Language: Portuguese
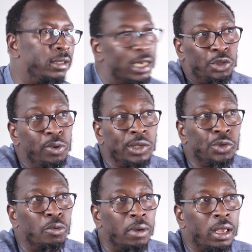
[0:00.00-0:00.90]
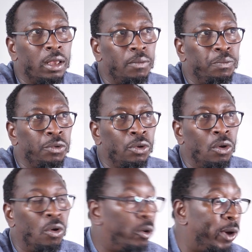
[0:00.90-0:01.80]
Das duas, uma.
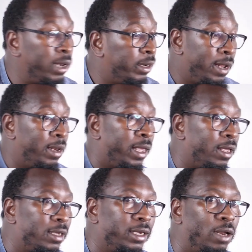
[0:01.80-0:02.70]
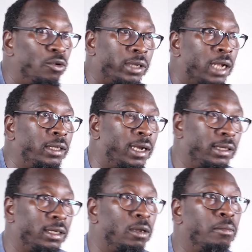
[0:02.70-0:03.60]
Ou entendem que a luta
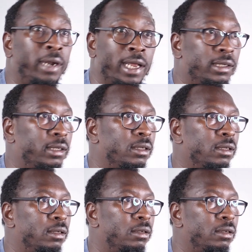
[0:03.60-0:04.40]
antirracista não merece